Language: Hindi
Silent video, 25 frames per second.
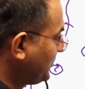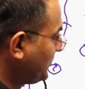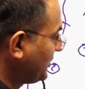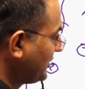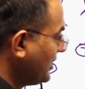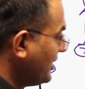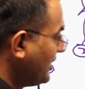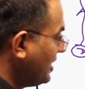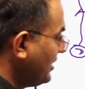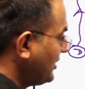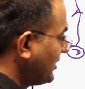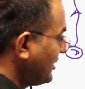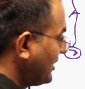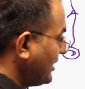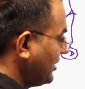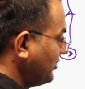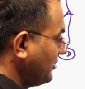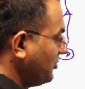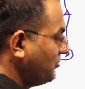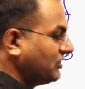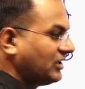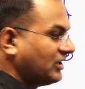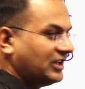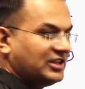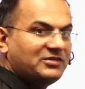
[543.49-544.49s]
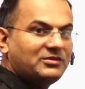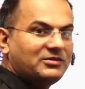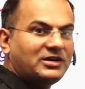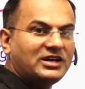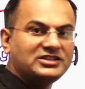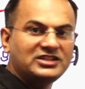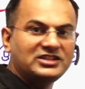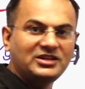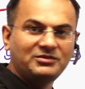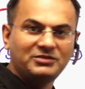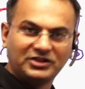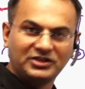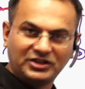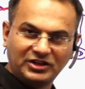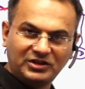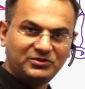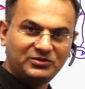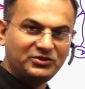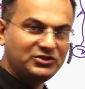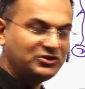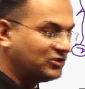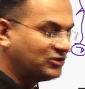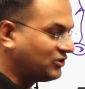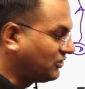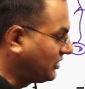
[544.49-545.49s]
डेल्टा यूनानी भाषा में
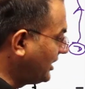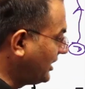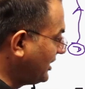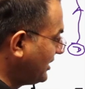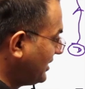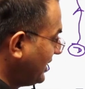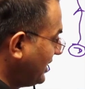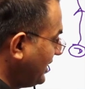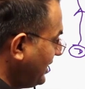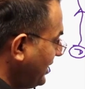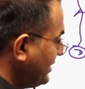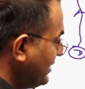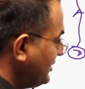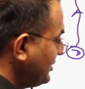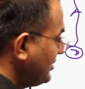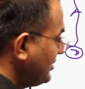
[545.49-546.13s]
त्रिभुज को कहते हैं ऐसी